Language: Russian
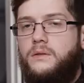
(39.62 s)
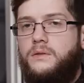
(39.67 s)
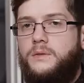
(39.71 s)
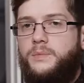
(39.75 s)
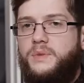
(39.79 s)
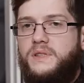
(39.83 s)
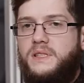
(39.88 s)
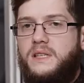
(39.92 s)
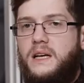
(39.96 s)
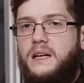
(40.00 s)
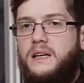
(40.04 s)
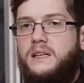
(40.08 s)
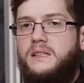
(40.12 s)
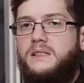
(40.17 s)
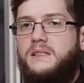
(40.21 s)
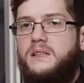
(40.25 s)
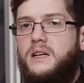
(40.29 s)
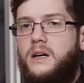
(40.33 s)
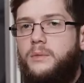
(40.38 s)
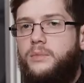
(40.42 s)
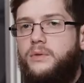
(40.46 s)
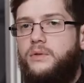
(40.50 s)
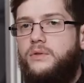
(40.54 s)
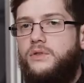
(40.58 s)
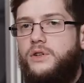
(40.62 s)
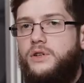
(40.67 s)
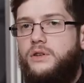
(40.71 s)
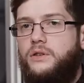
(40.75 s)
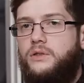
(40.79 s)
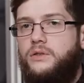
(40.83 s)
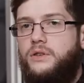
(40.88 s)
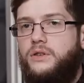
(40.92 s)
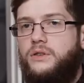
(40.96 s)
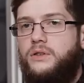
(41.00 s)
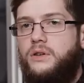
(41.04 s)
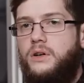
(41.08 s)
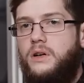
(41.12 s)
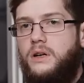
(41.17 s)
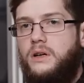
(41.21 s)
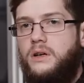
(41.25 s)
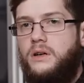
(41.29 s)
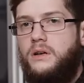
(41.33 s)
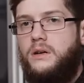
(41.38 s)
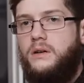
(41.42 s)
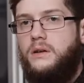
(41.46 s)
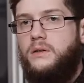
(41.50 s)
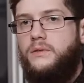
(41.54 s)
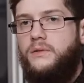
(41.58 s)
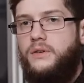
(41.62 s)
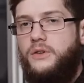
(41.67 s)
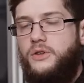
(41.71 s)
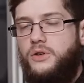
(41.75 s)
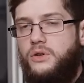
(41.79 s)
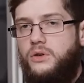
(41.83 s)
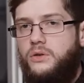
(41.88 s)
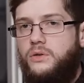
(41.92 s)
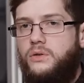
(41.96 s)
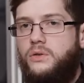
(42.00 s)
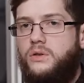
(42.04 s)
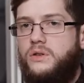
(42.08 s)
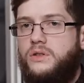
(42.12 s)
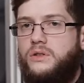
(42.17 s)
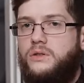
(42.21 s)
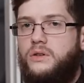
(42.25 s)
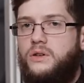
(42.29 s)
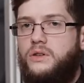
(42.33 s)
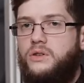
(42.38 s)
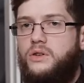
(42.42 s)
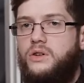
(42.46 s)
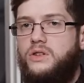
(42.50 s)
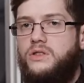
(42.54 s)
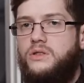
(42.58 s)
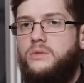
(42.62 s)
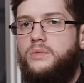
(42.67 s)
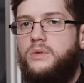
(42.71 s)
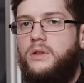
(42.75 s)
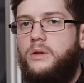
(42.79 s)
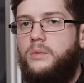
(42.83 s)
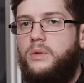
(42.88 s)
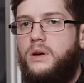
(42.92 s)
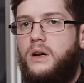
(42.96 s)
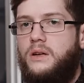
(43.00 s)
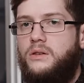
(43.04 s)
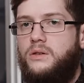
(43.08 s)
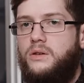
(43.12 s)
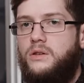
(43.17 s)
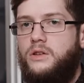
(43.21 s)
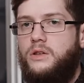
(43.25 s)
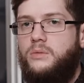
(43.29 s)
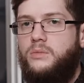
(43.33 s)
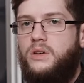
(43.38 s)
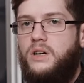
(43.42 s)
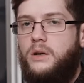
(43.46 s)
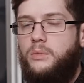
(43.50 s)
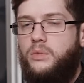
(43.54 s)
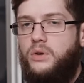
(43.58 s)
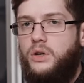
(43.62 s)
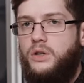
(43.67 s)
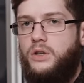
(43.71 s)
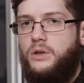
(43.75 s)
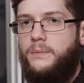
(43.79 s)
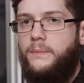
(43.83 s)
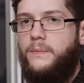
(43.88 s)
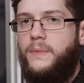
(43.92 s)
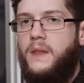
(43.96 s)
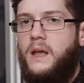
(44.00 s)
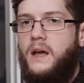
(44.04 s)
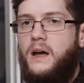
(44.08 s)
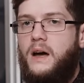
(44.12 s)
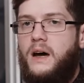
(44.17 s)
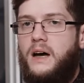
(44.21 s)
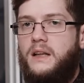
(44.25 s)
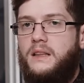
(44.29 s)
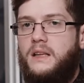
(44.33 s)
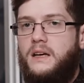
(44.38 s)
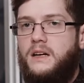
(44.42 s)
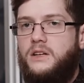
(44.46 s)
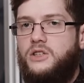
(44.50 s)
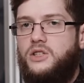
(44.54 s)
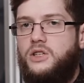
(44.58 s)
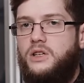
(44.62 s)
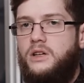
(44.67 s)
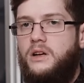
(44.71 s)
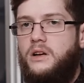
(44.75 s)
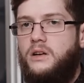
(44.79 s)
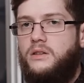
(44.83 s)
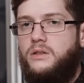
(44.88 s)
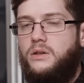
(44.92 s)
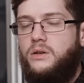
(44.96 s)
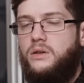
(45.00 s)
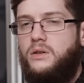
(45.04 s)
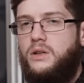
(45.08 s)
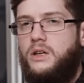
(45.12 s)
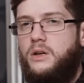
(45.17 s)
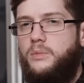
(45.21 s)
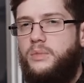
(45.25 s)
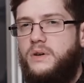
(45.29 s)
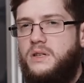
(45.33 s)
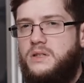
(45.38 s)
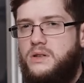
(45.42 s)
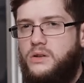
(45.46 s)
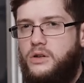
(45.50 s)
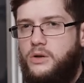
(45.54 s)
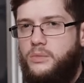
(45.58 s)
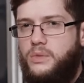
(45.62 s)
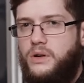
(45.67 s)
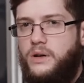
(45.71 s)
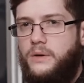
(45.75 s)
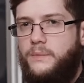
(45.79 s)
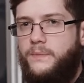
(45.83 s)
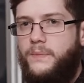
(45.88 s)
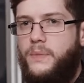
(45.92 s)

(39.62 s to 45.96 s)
В специалисте я получил не только видеокурс, но и доступ к лабораторным работам а также электронное пособие.